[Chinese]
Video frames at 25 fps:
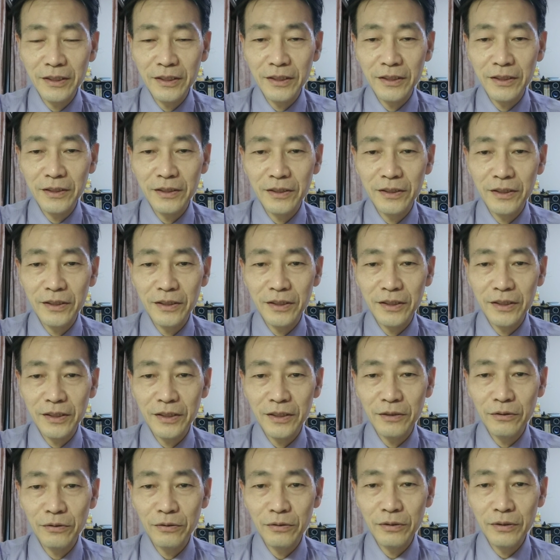己自
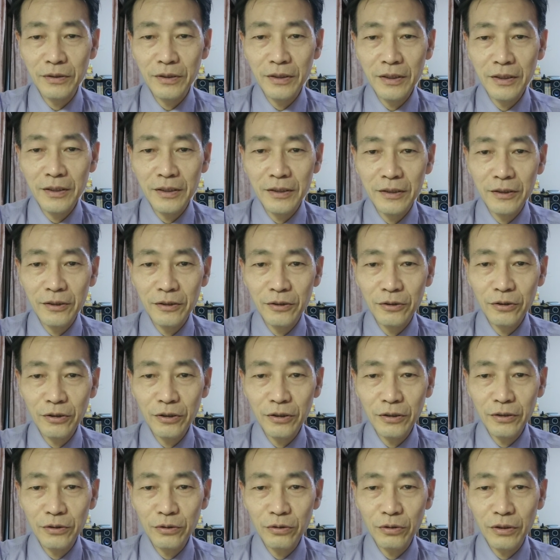己
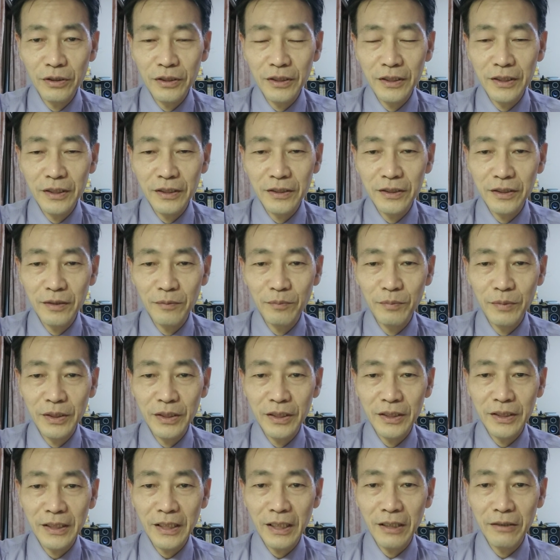去做一个生命的
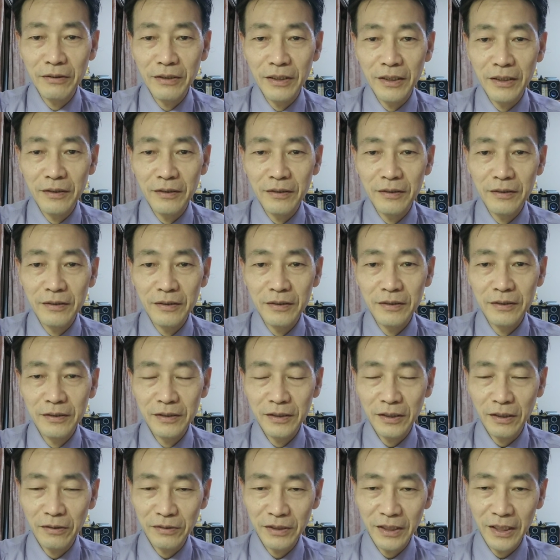导演。
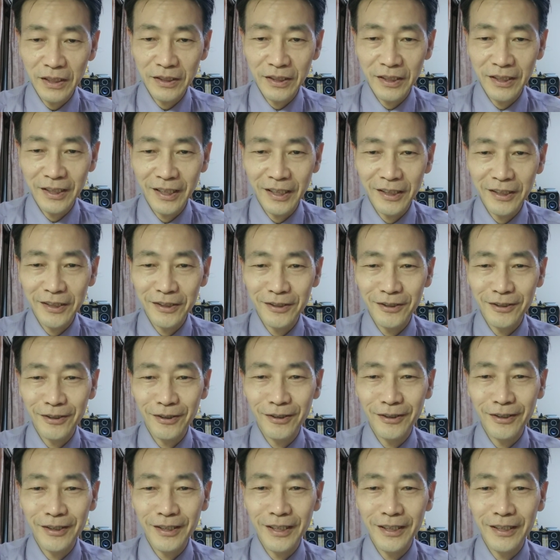早上起来的时
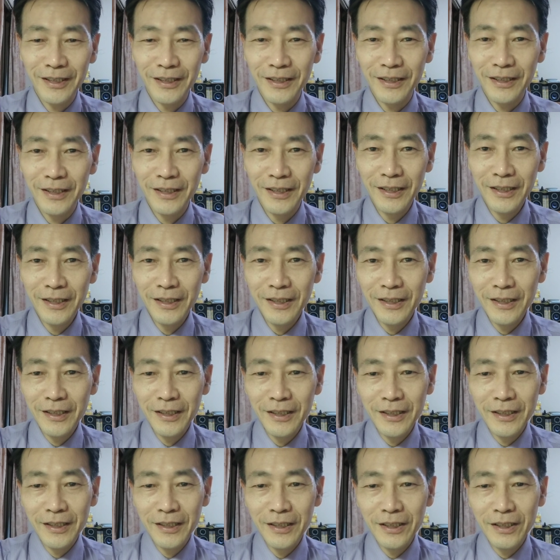候，可以
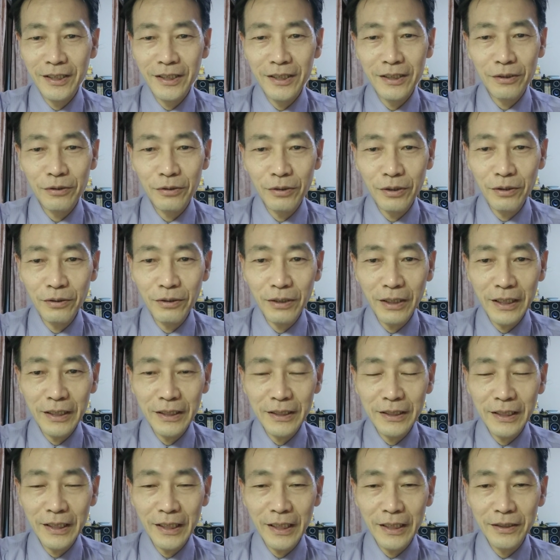规划一
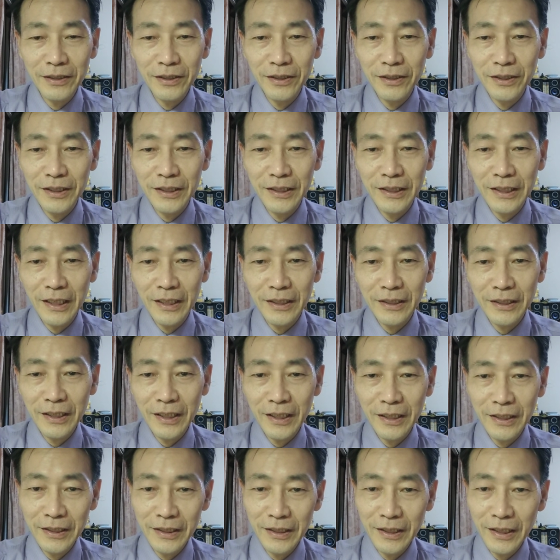下，自己想象
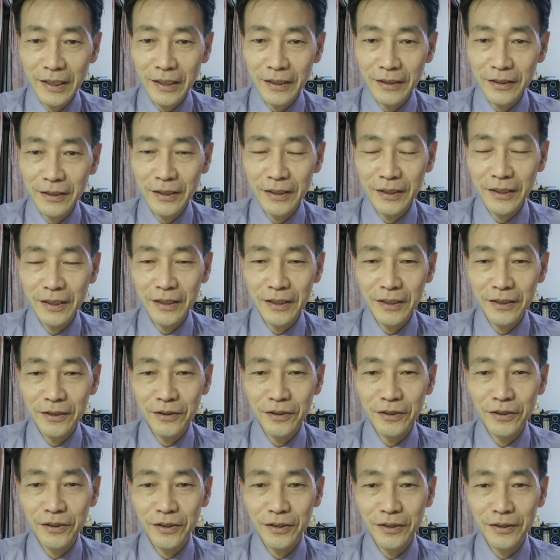一下今天的日
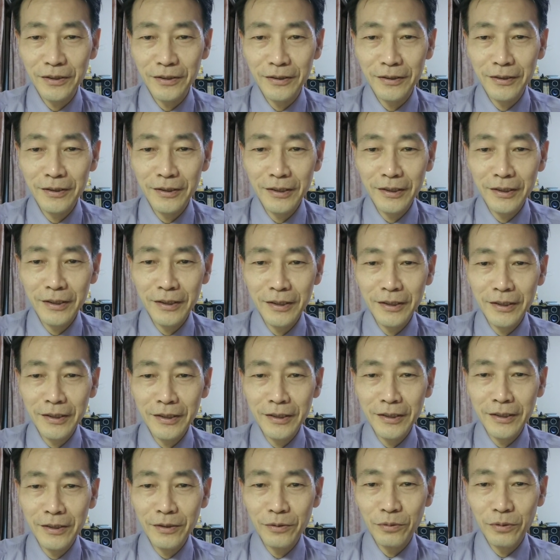子，
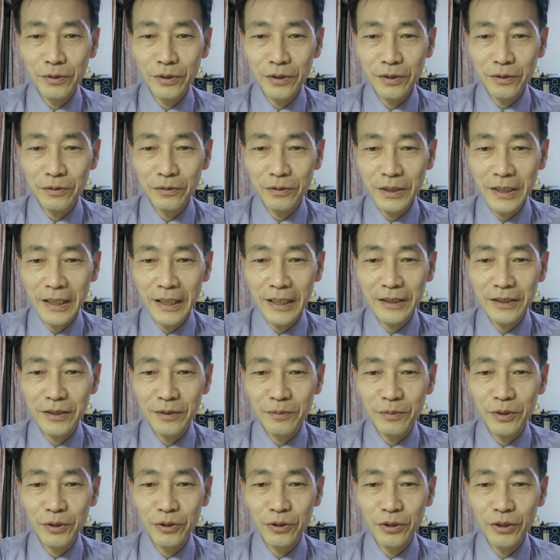我该怎
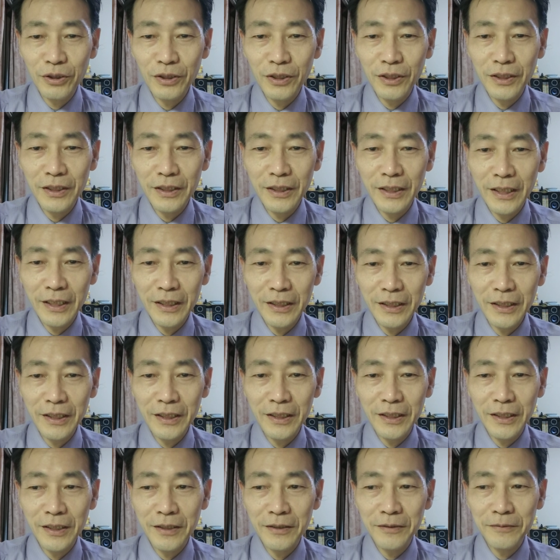么去演绎
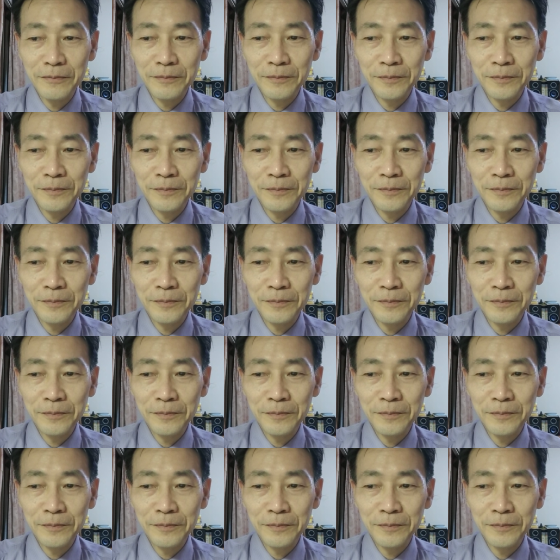呢？